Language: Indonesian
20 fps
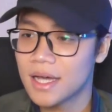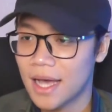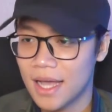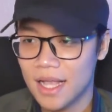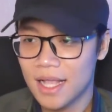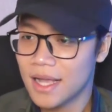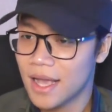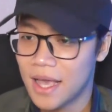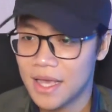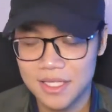
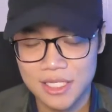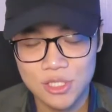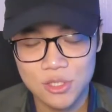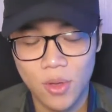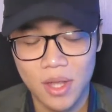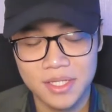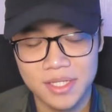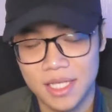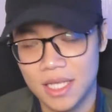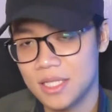Karena guys itu
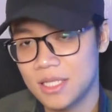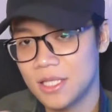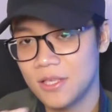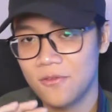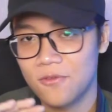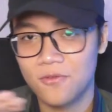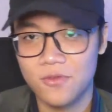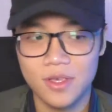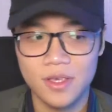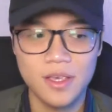acara
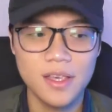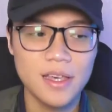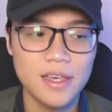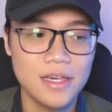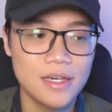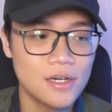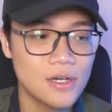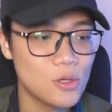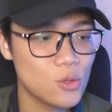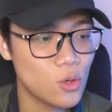TV.
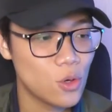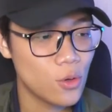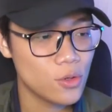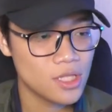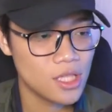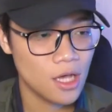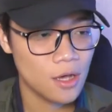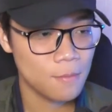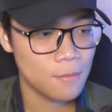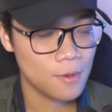
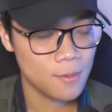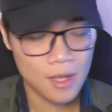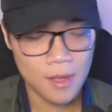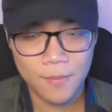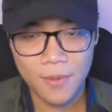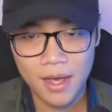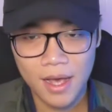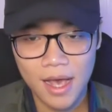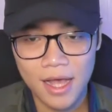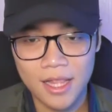Gua udah
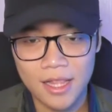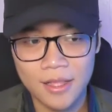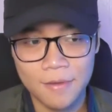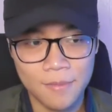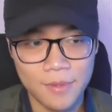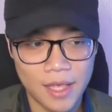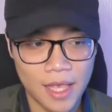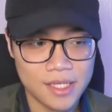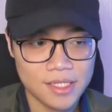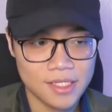beberapa kali
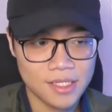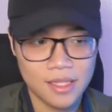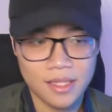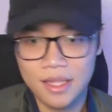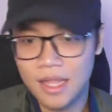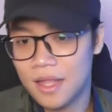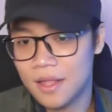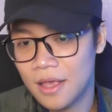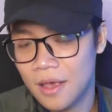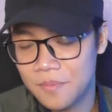
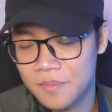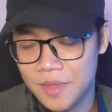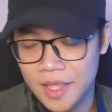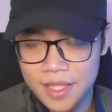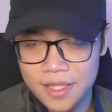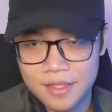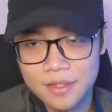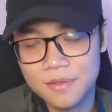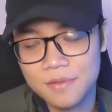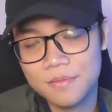reaction
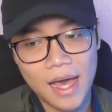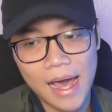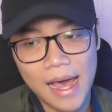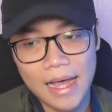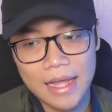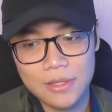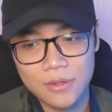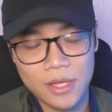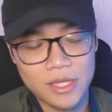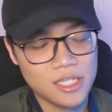Mnet
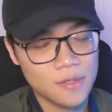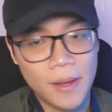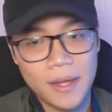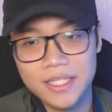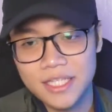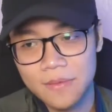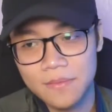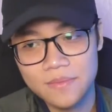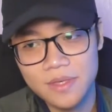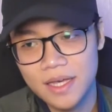atau yang
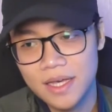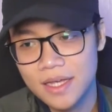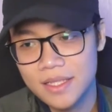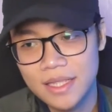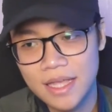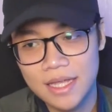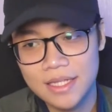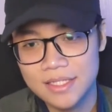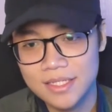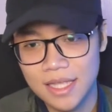semacamnya
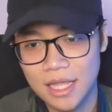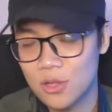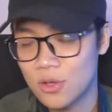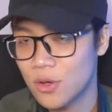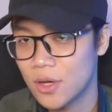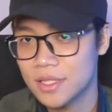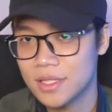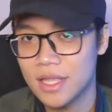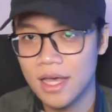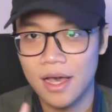dan
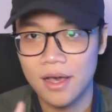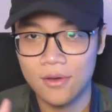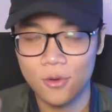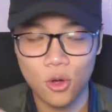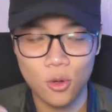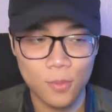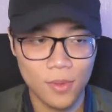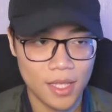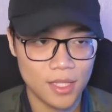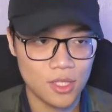selalu kena
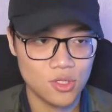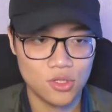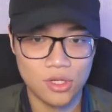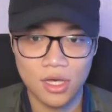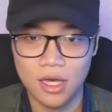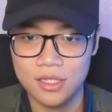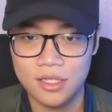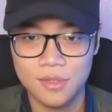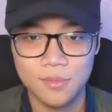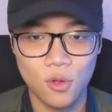copyright
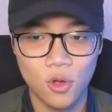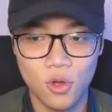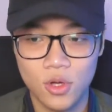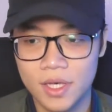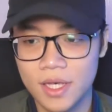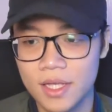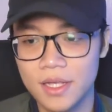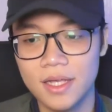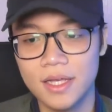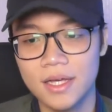juga
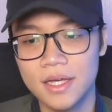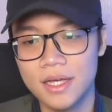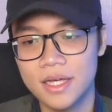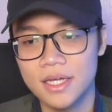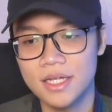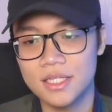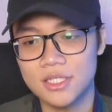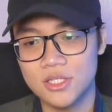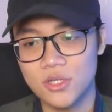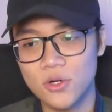diblokir.
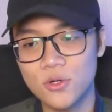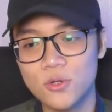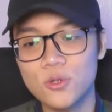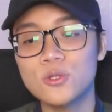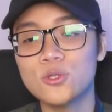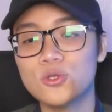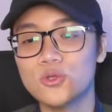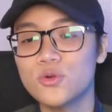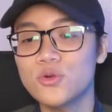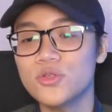So
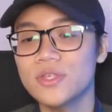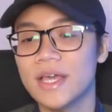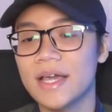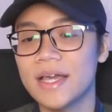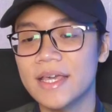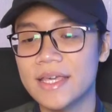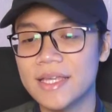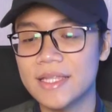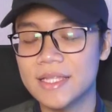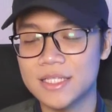
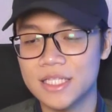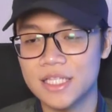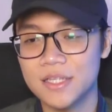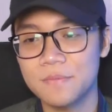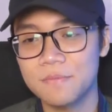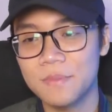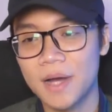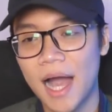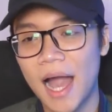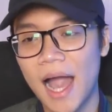untungnya
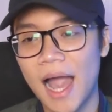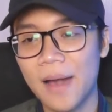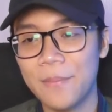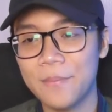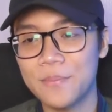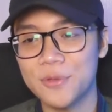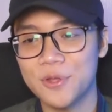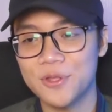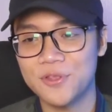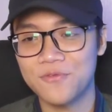Itzy
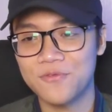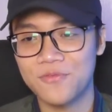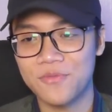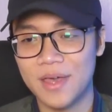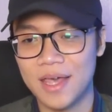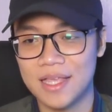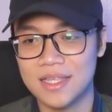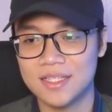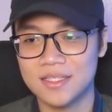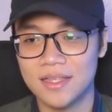mengupload
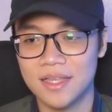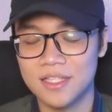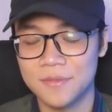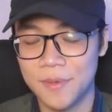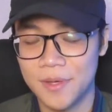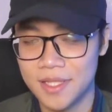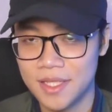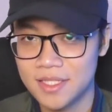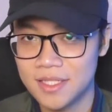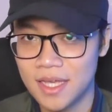versi dan
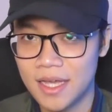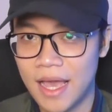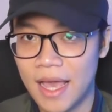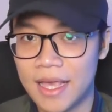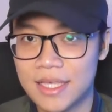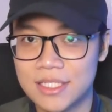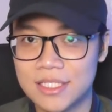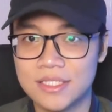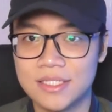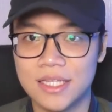practice
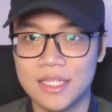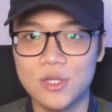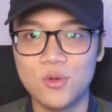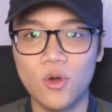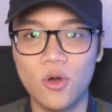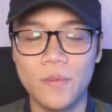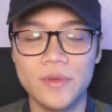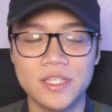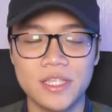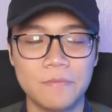guys. Jadi
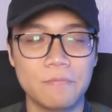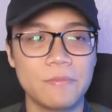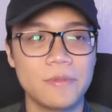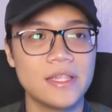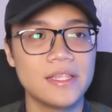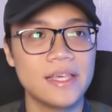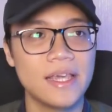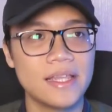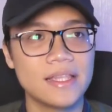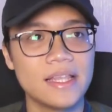gue bisa
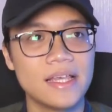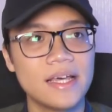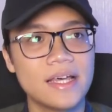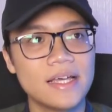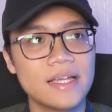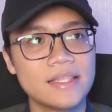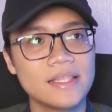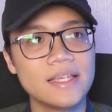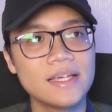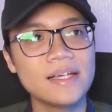melihat
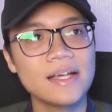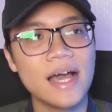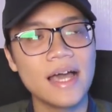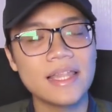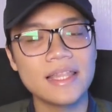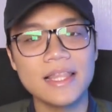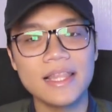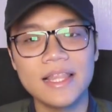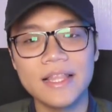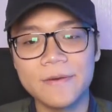
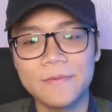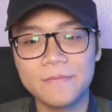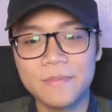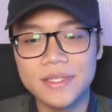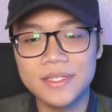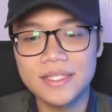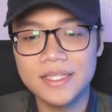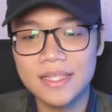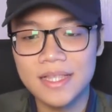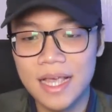dengan
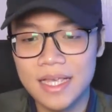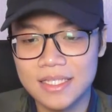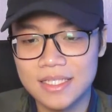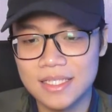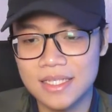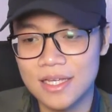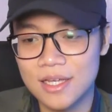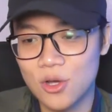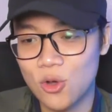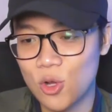lebih
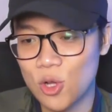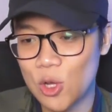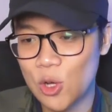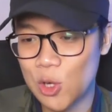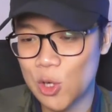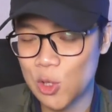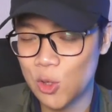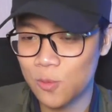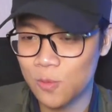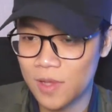jelas
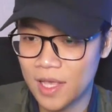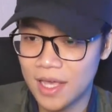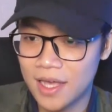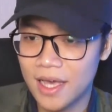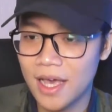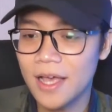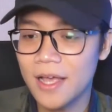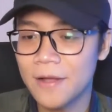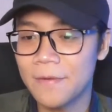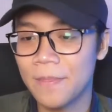koreo-koreo
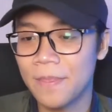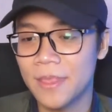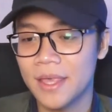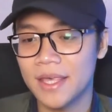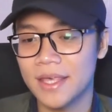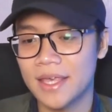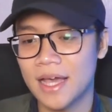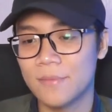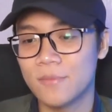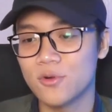mereka
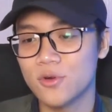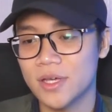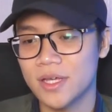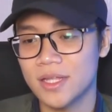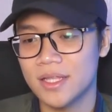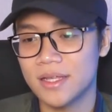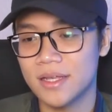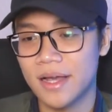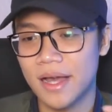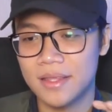yang
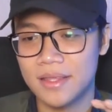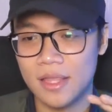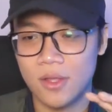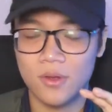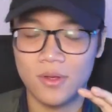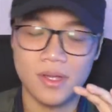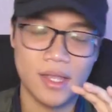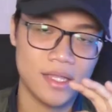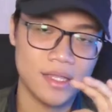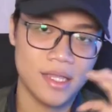mungkin nggak
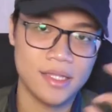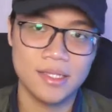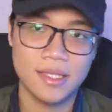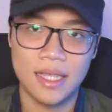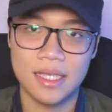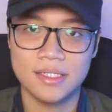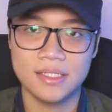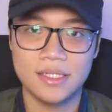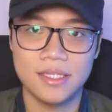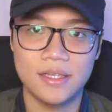terlalu kelihatan
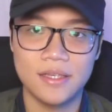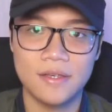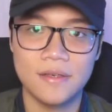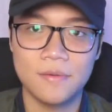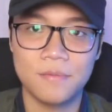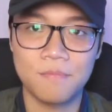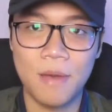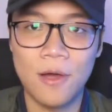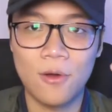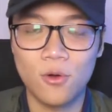jelas di
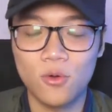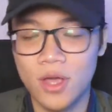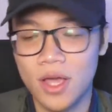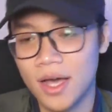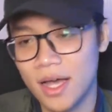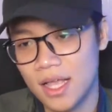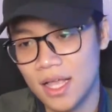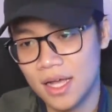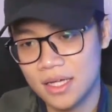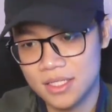
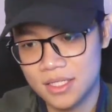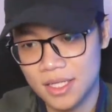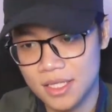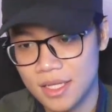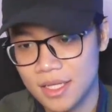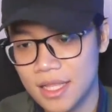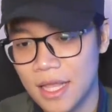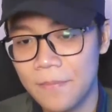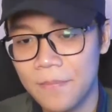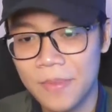panggungnya karena agak
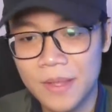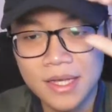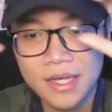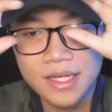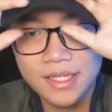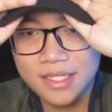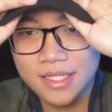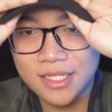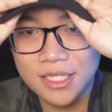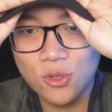sedikit gelap
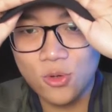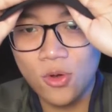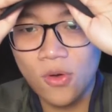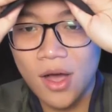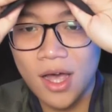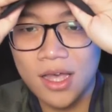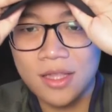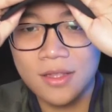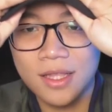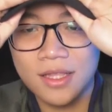di sini gue
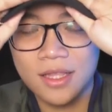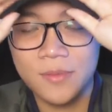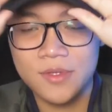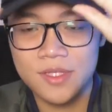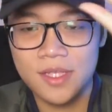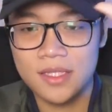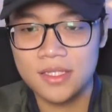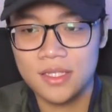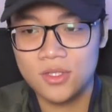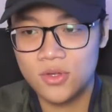akan lihat
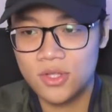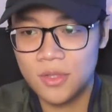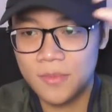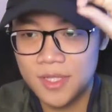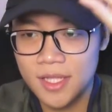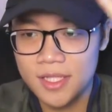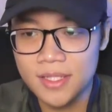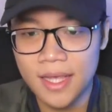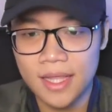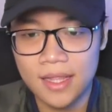lebih jelas dan juga
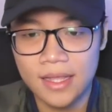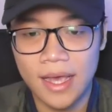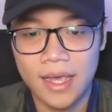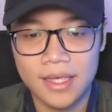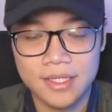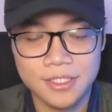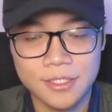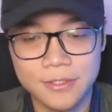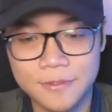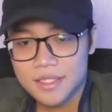lebih detail
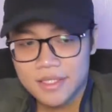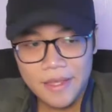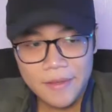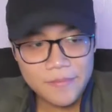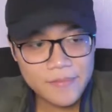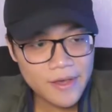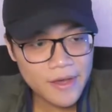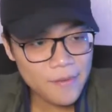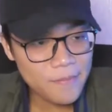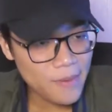guys
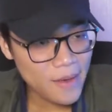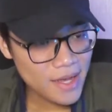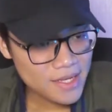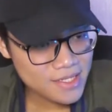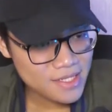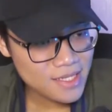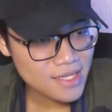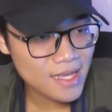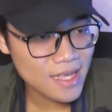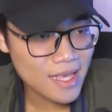tapi yang
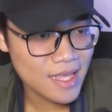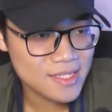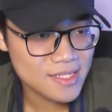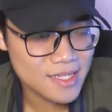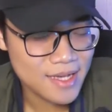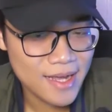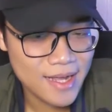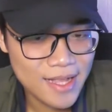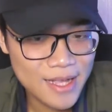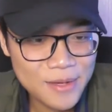pasti keren
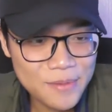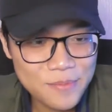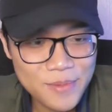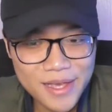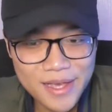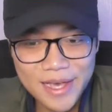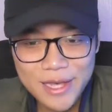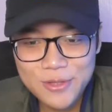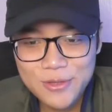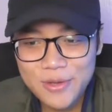sih karena
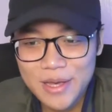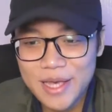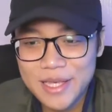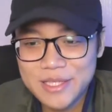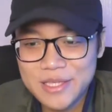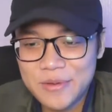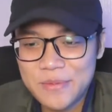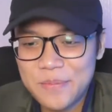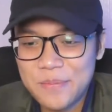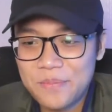mereka itu
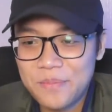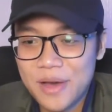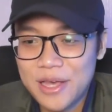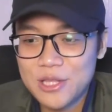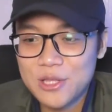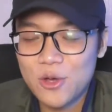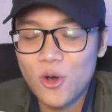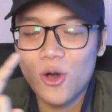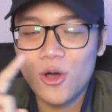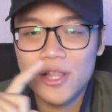kayak
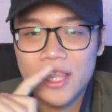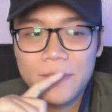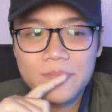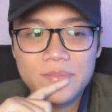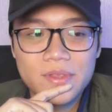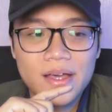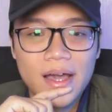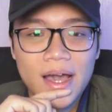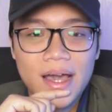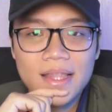sempat
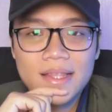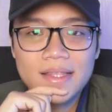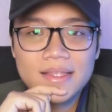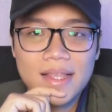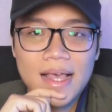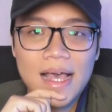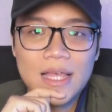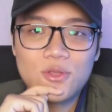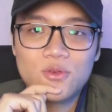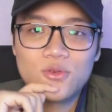collab dengan
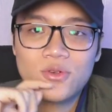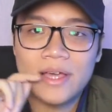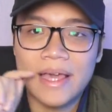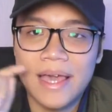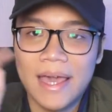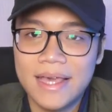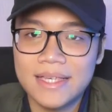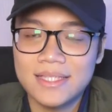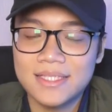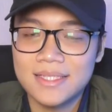salah satu
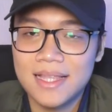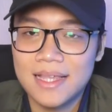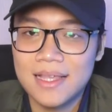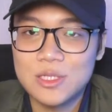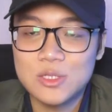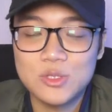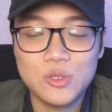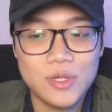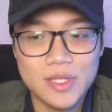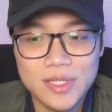cast
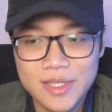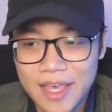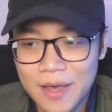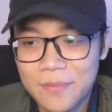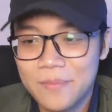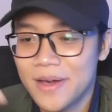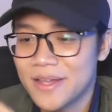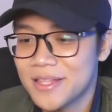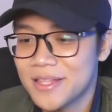dari Squid Game